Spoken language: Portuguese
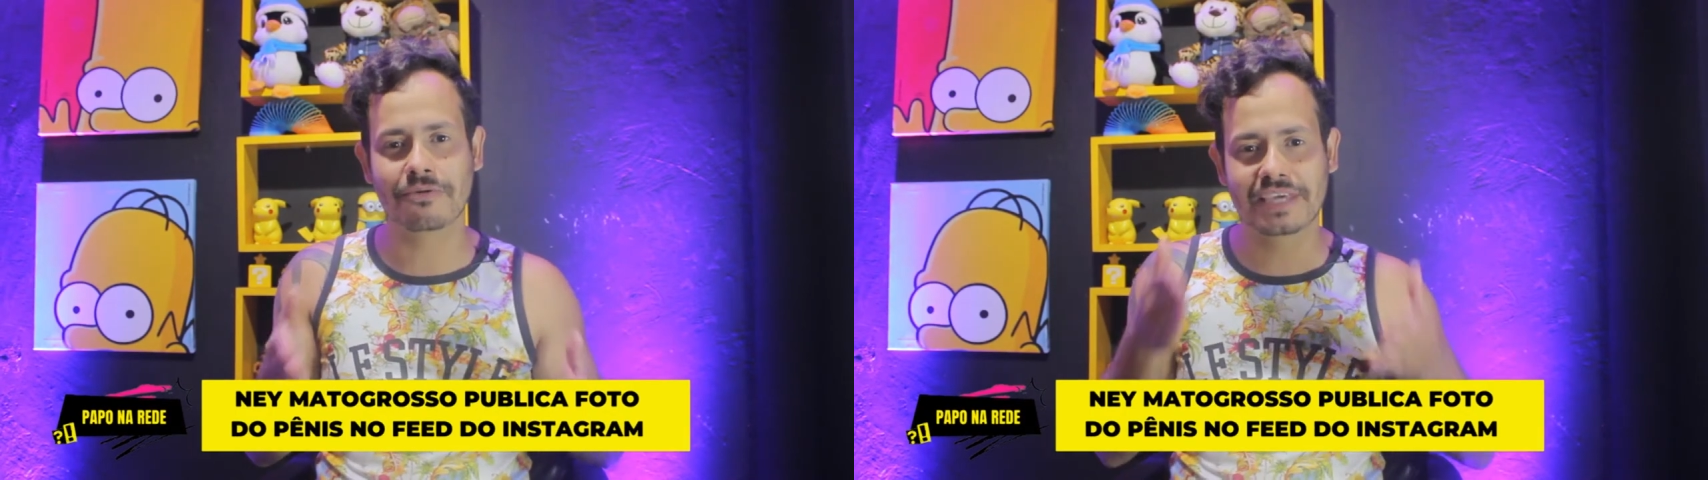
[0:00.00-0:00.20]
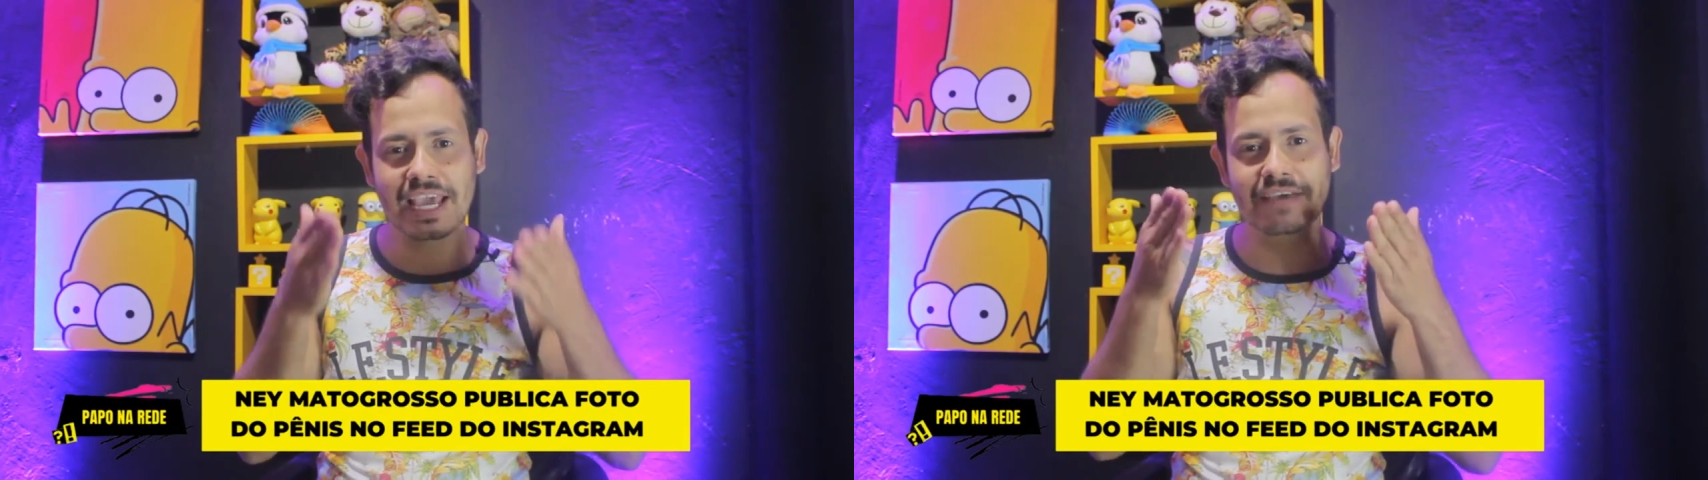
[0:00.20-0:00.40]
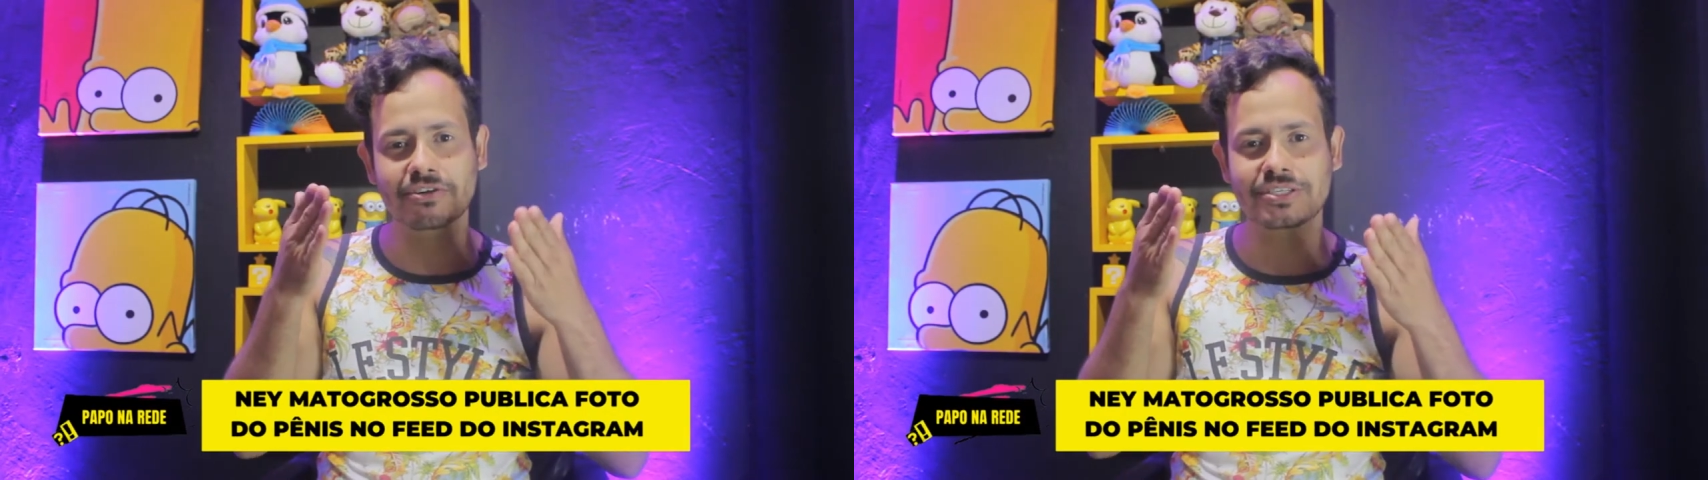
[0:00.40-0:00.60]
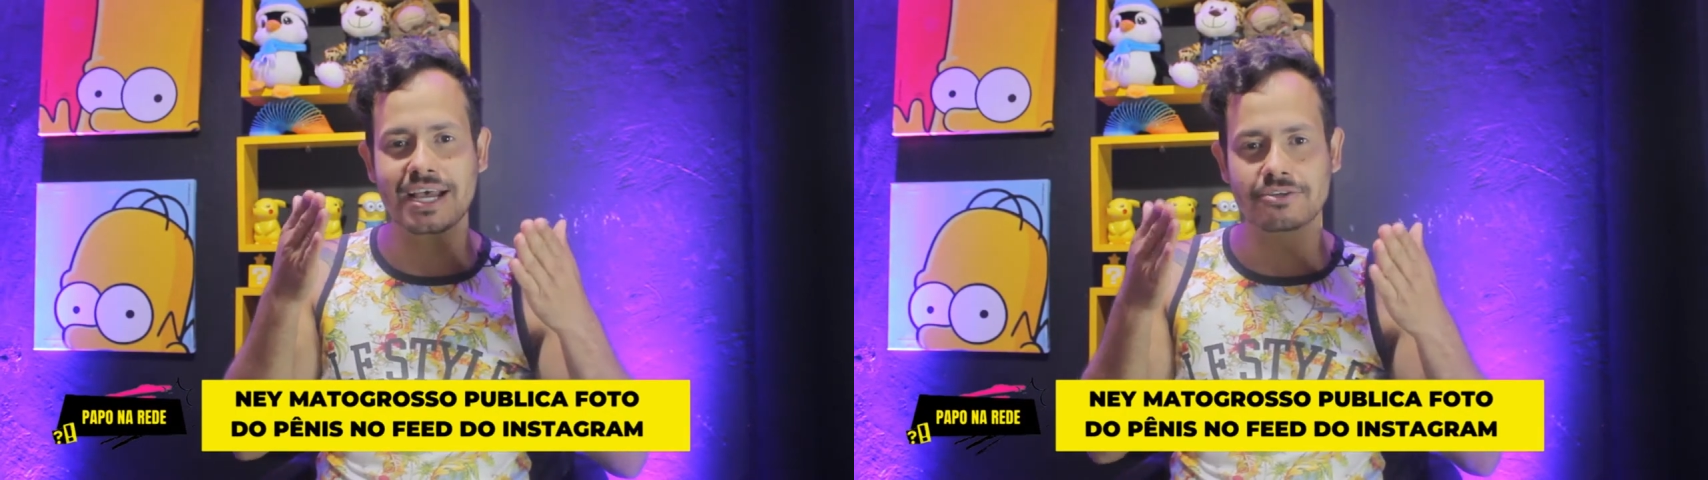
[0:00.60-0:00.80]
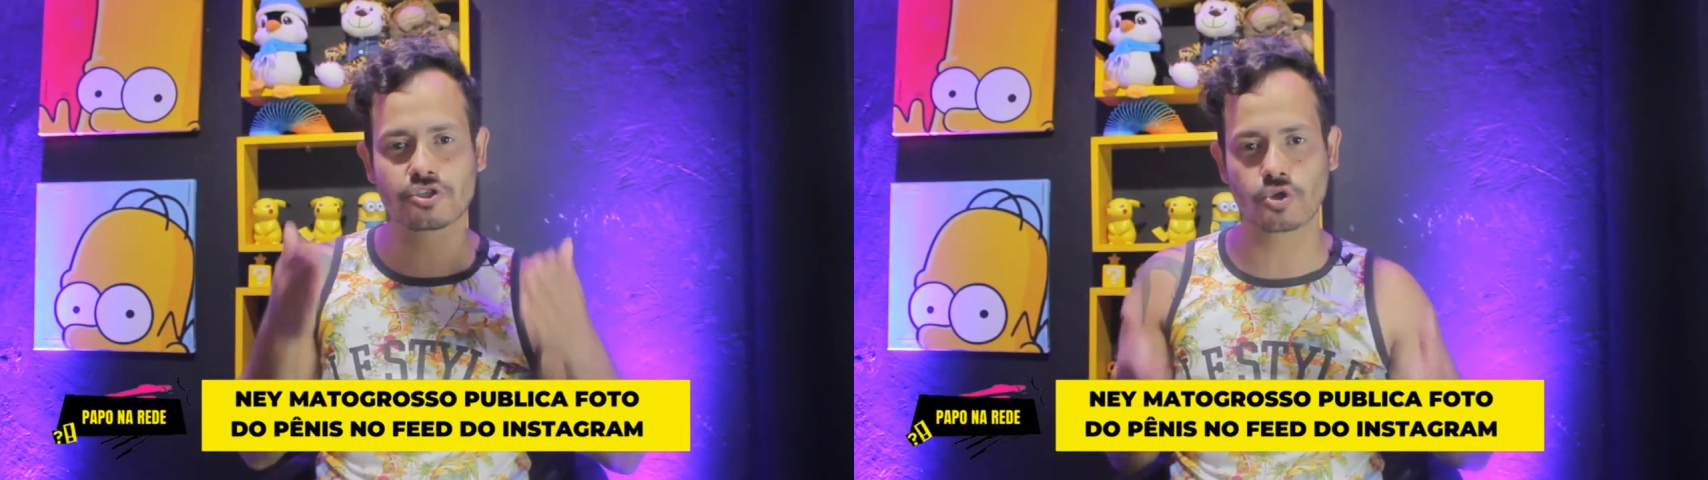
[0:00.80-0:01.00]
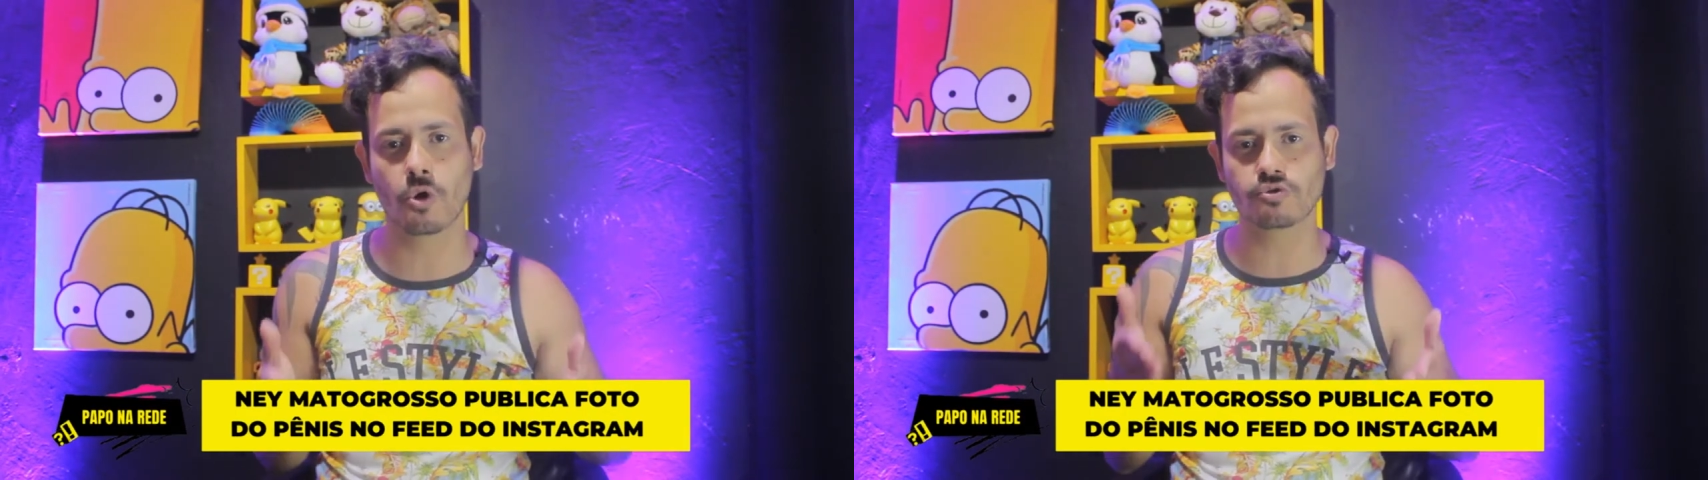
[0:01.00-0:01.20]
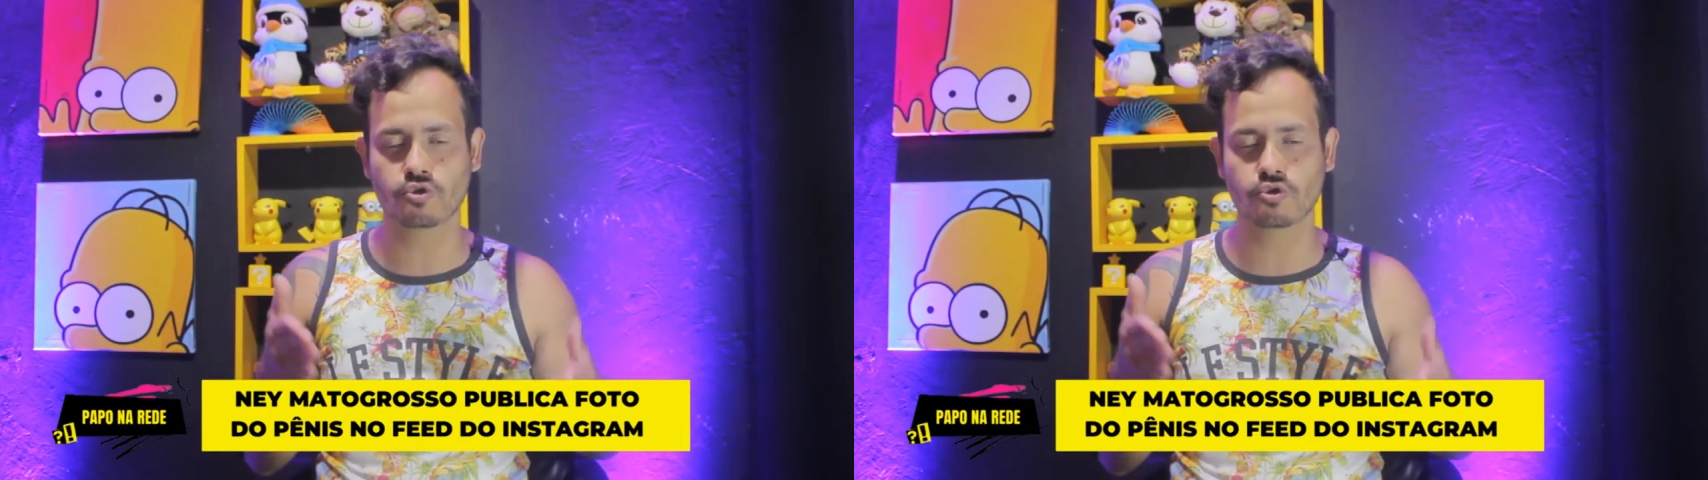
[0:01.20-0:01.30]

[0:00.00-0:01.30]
O que, que você achou